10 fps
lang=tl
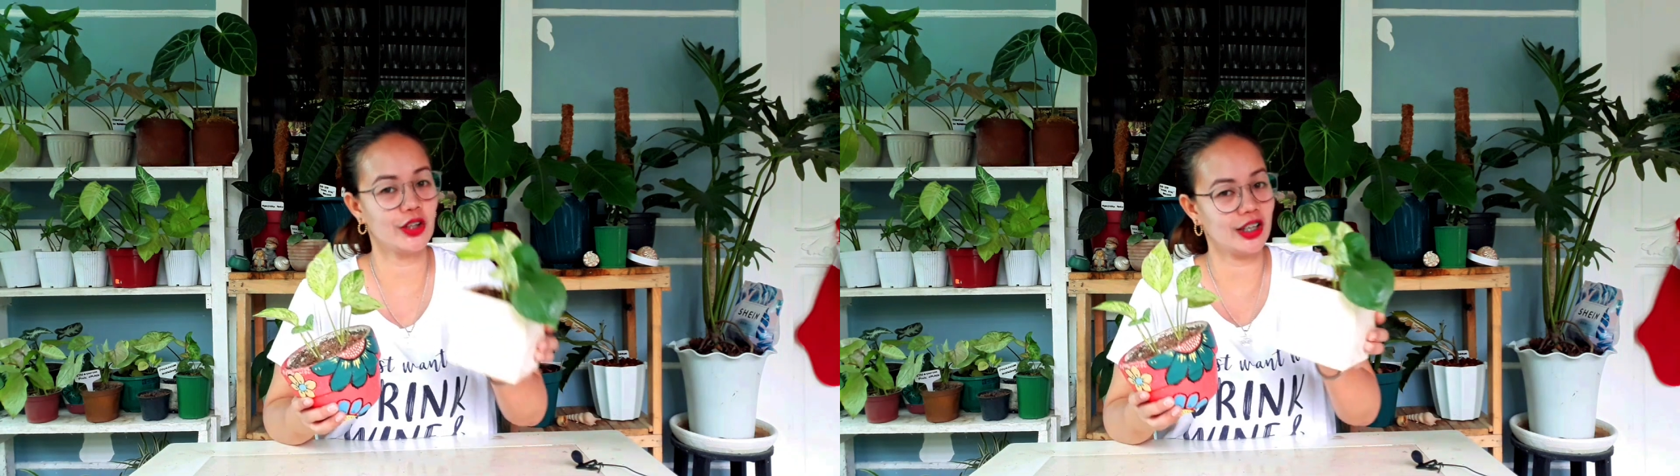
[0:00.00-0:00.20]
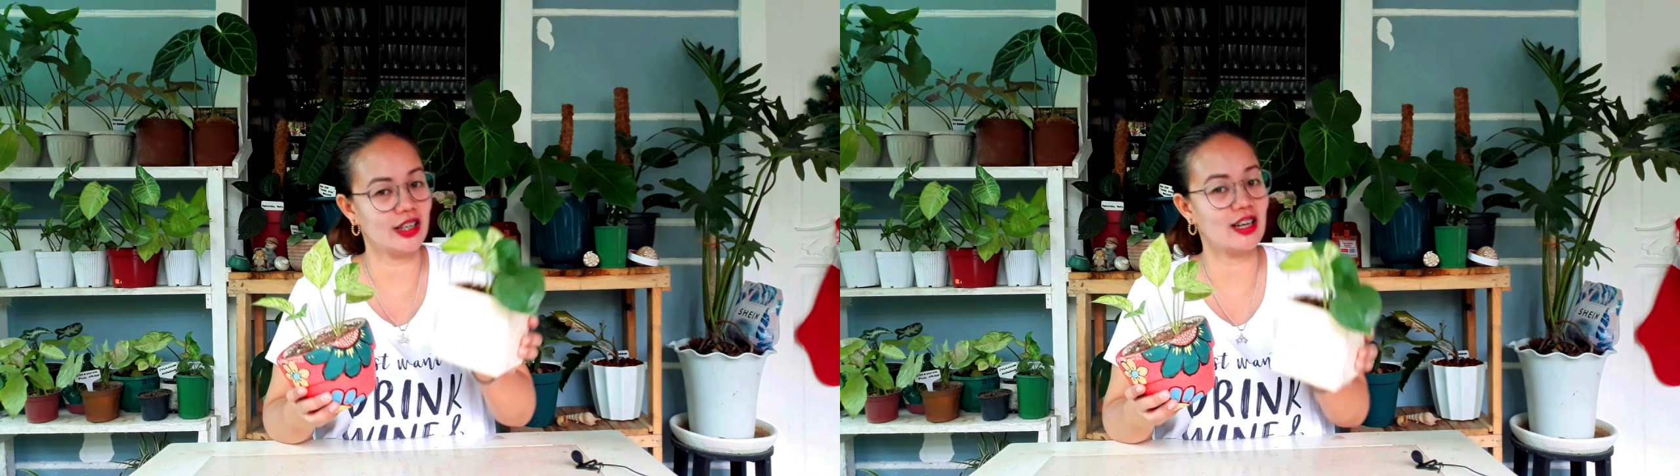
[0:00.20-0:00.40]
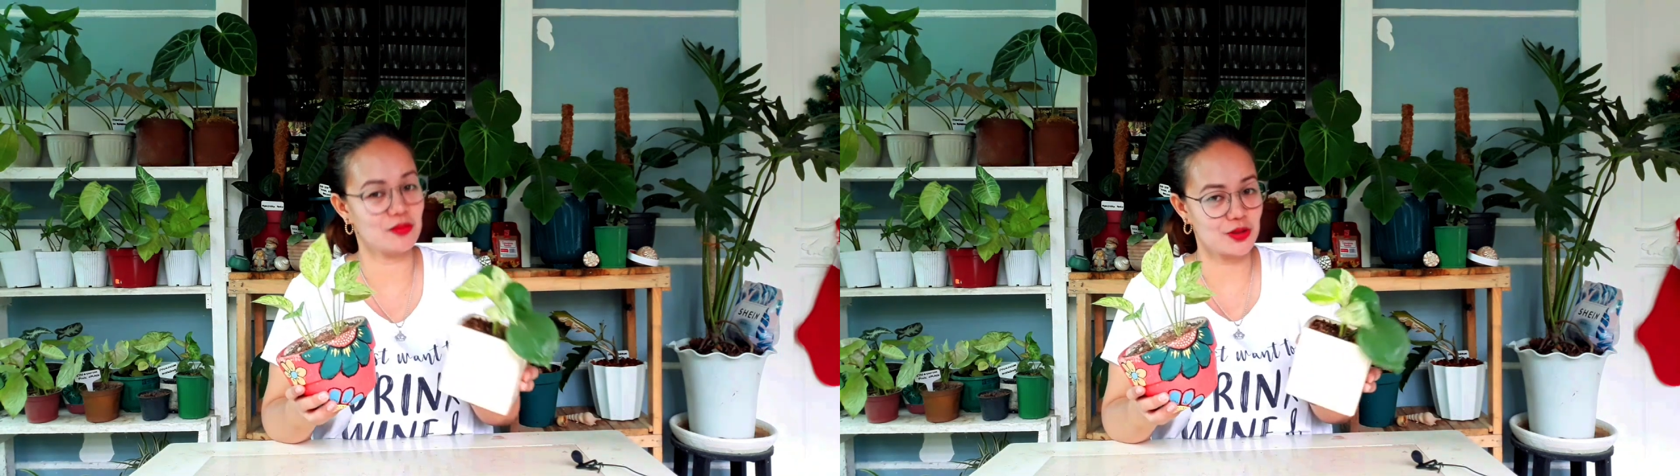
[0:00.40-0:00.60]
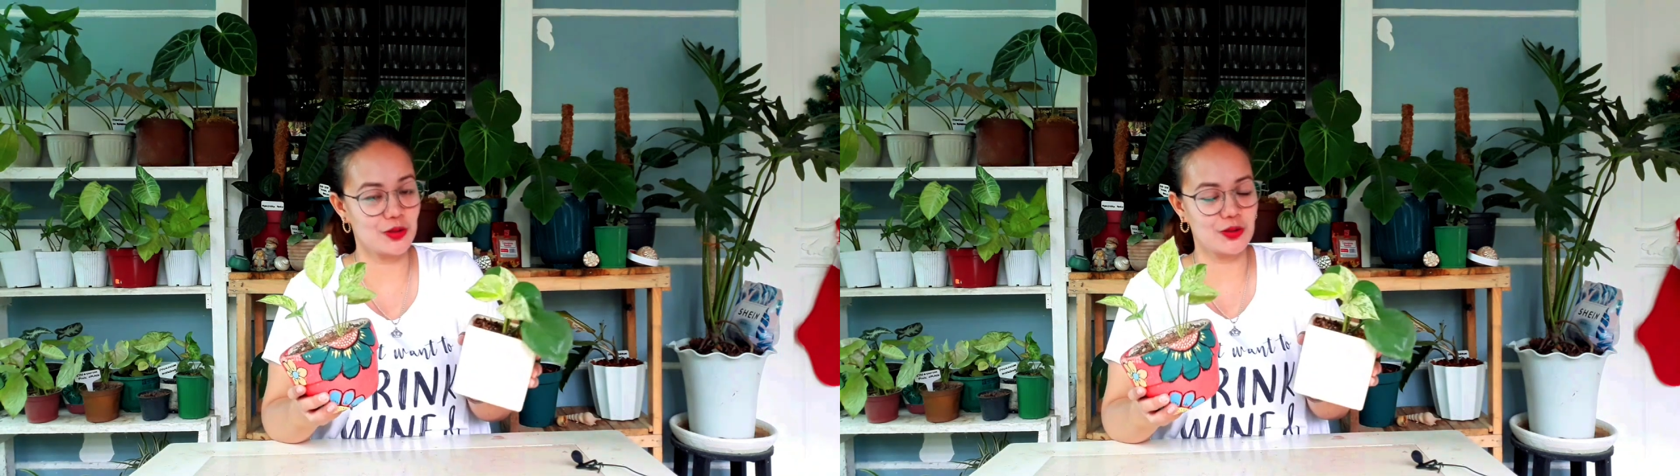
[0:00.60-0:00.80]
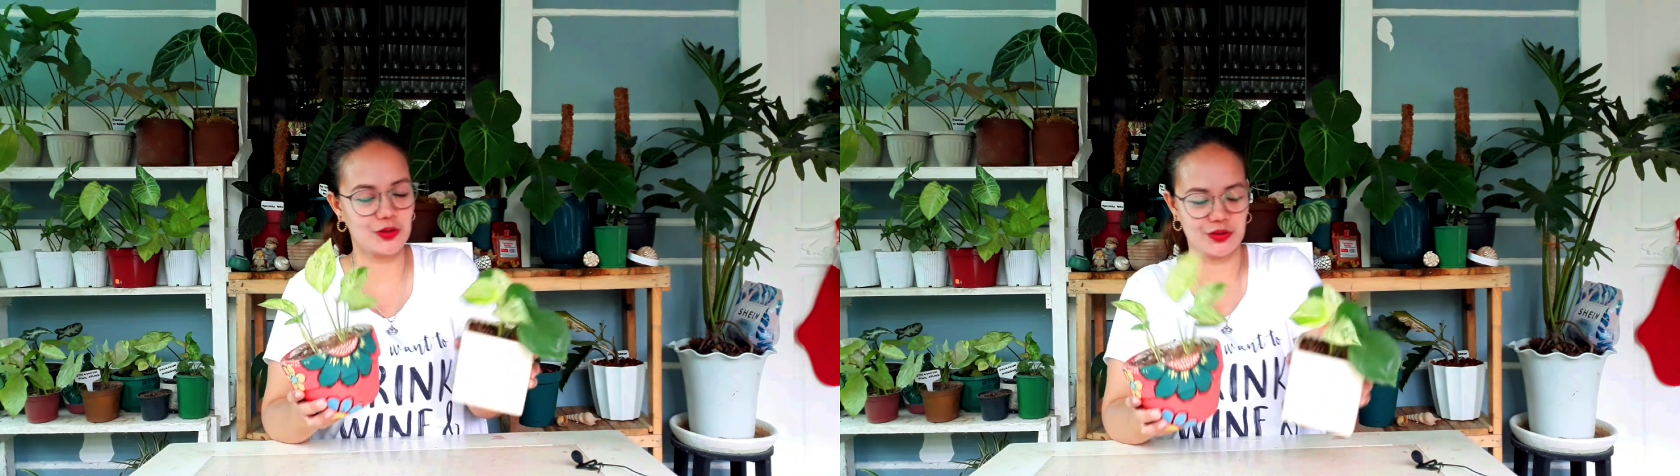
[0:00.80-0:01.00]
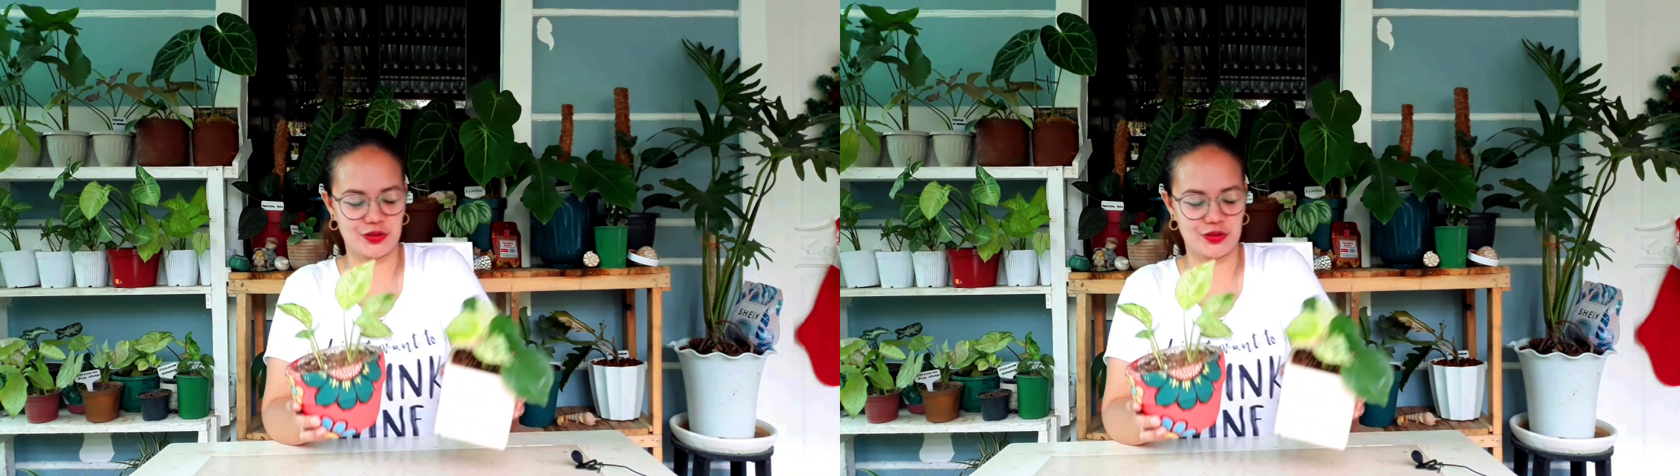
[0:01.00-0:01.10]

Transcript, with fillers: din, alam ko,